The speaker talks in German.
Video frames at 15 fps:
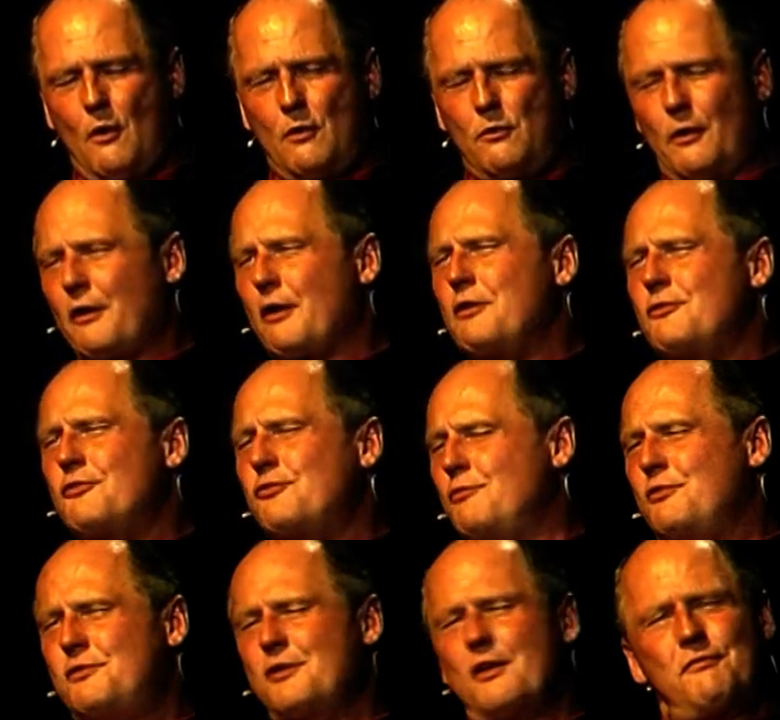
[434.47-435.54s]
da rede ich
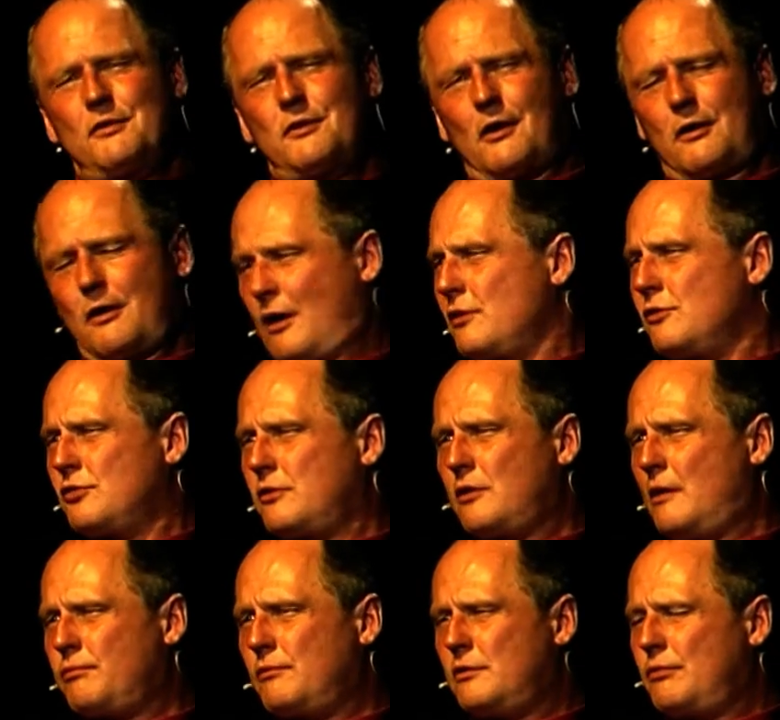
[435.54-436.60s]
mit dir wieder kein
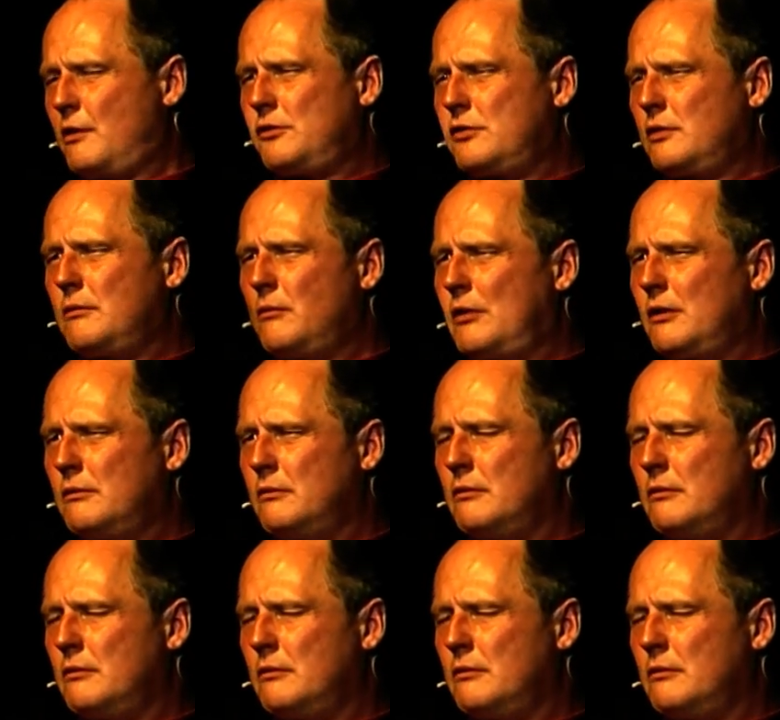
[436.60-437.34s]
Sterbenschwätzchen mehr.